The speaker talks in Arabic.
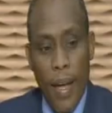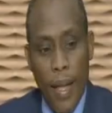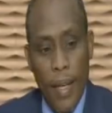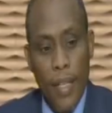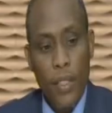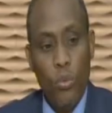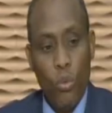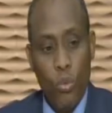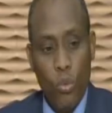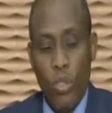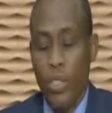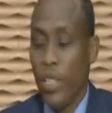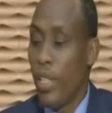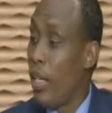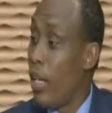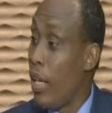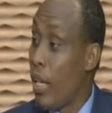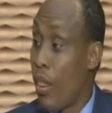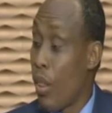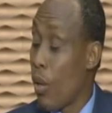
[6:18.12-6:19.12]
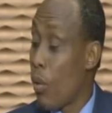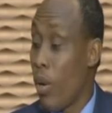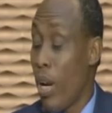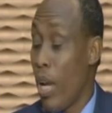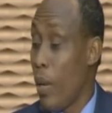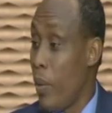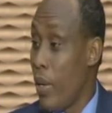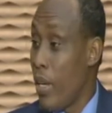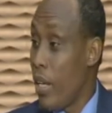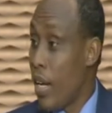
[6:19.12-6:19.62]
التي تعنيها الثروة
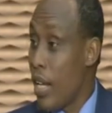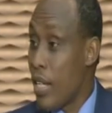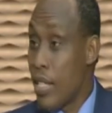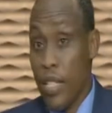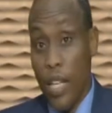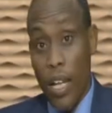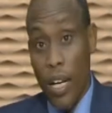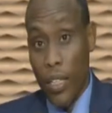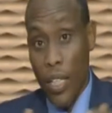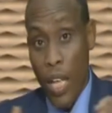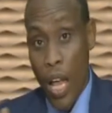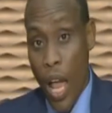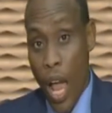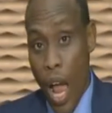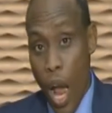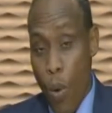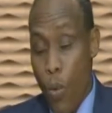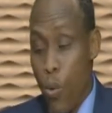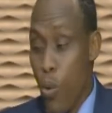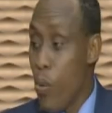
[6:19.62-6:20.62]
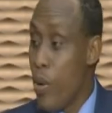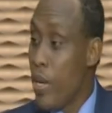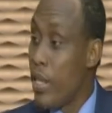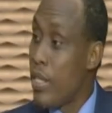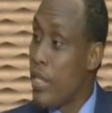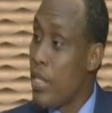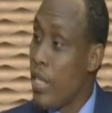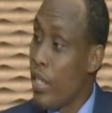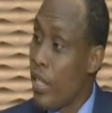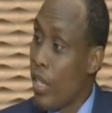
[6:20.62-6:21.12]
الحيوانية الآن صارت أولوية
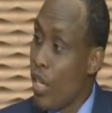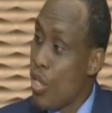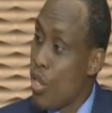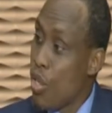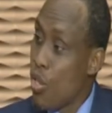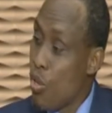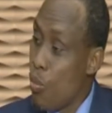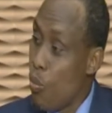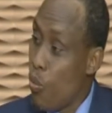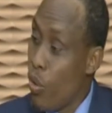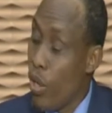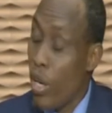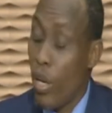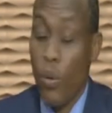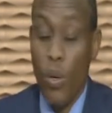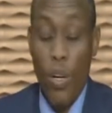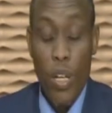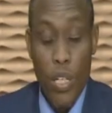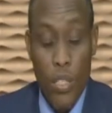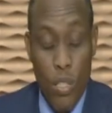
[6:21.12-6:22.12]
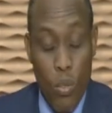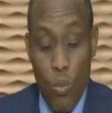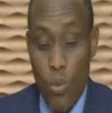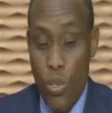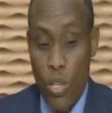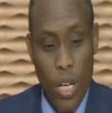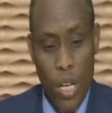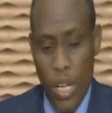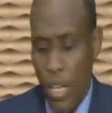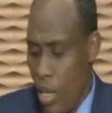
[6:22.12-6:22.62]
السيد رئيس الجمهورية نعم. ورئيس
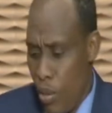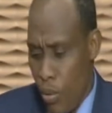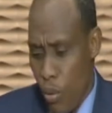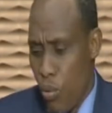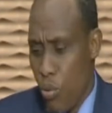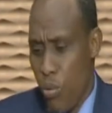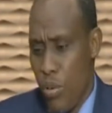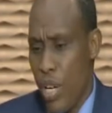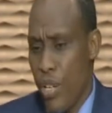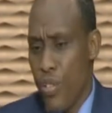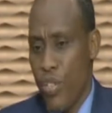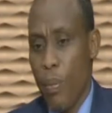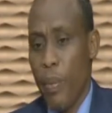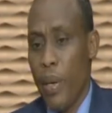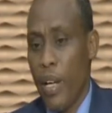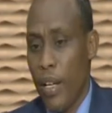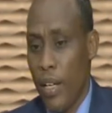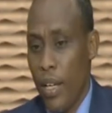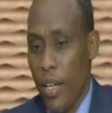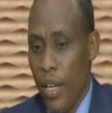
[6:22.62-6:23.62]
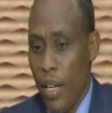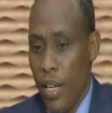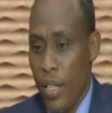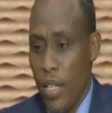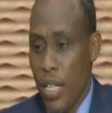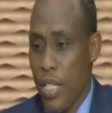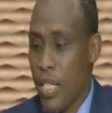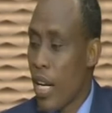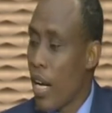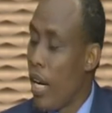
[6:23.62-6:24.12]
الوزراء وكلنا جميعا
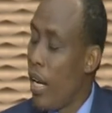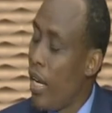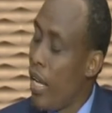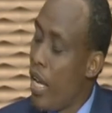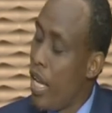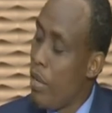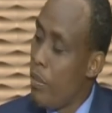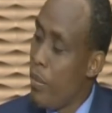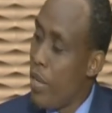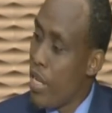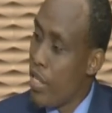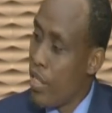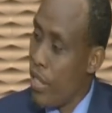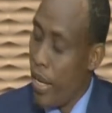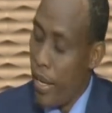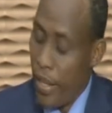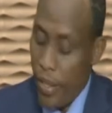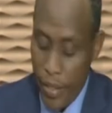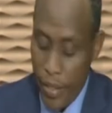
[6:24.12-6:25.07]
نسهر الليالي من أجل هذا